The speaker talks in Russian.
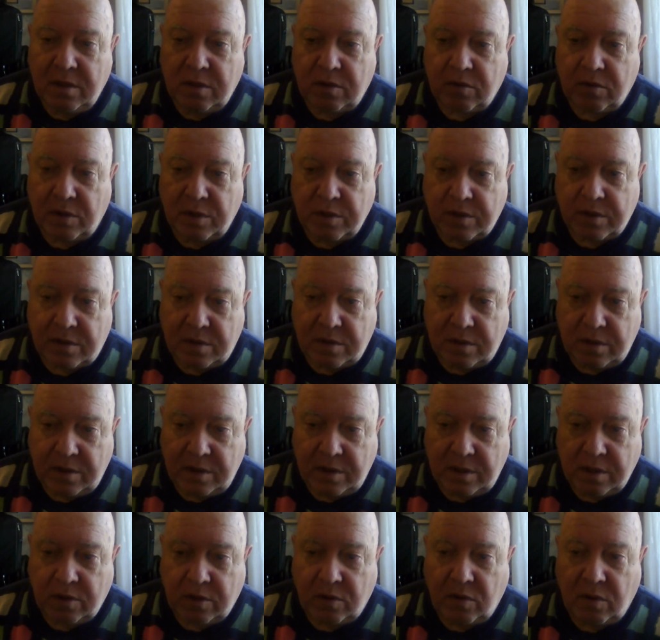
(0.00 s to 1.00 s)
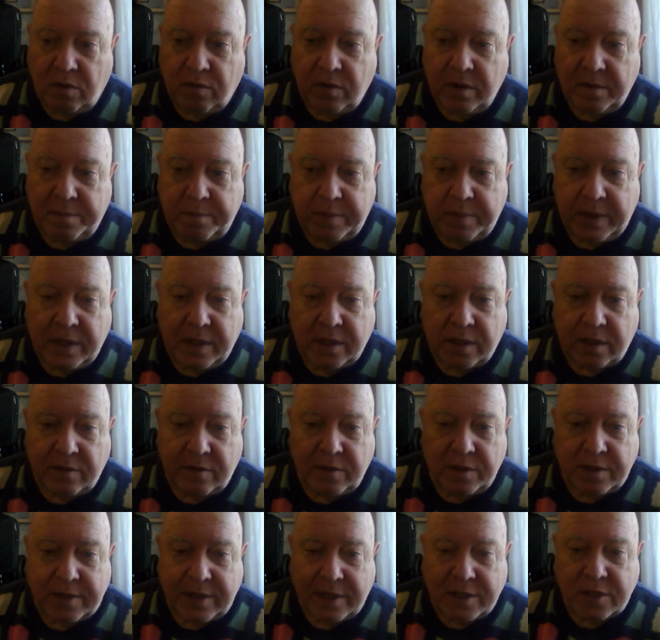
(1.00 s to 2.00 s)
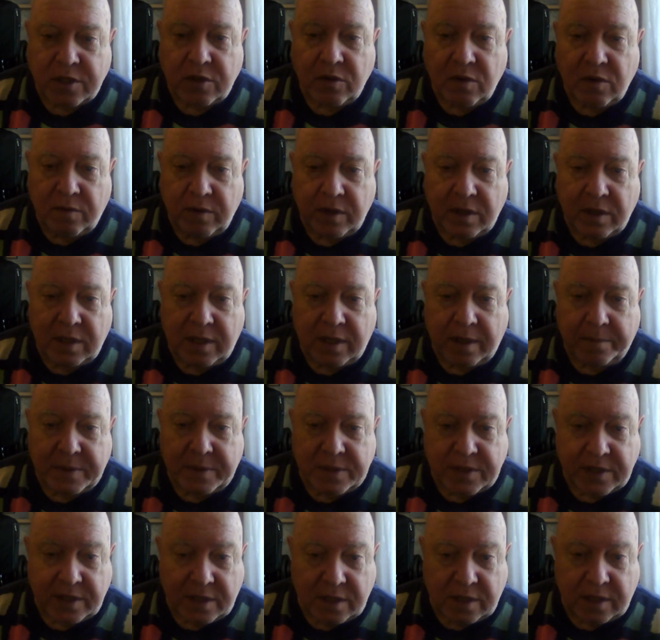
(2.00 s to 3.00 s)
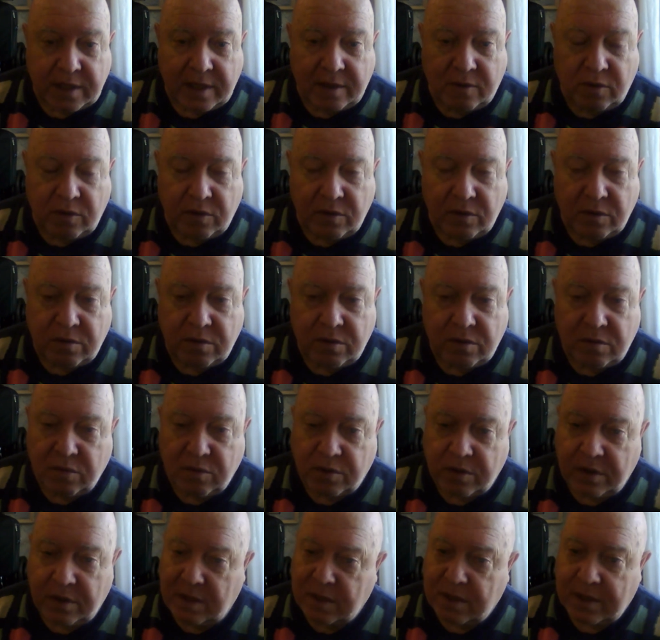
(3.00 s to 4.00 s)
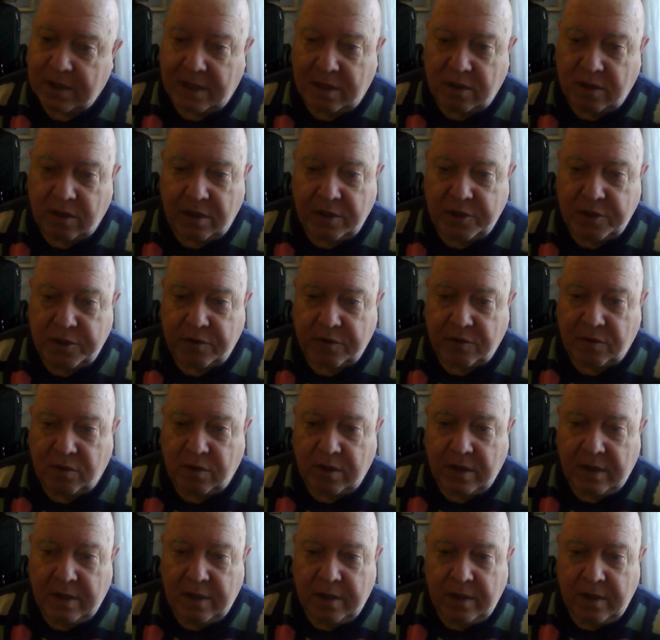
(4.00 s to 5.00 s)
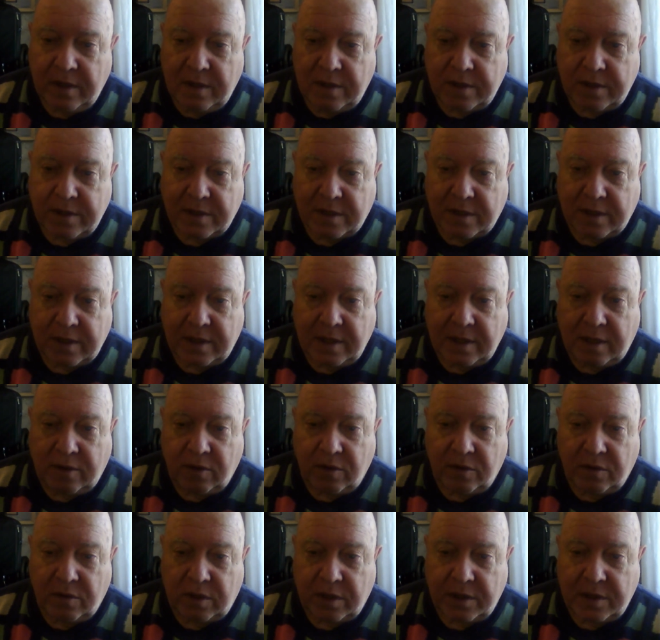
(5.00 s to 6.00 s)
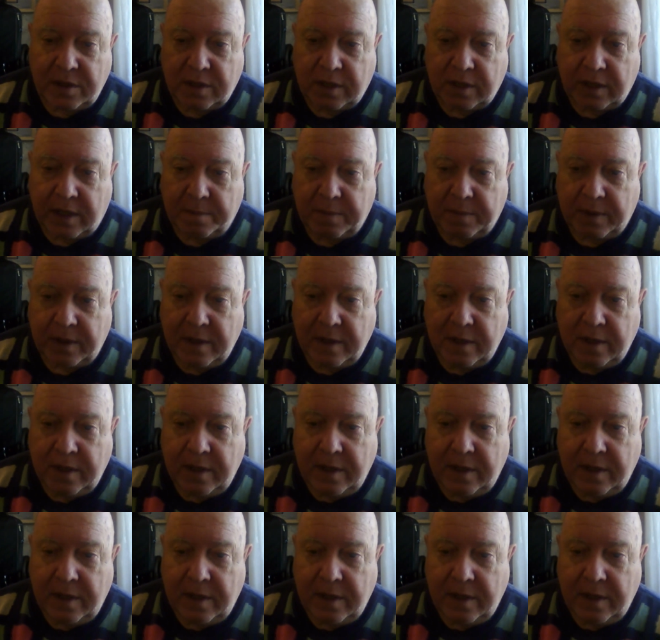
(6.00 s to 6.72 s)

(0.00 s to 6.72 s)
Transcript: То есть еловые, пихтовые, сосновые лапы заготавливают. Тоже не знаю для чего заготавливают эти лапы.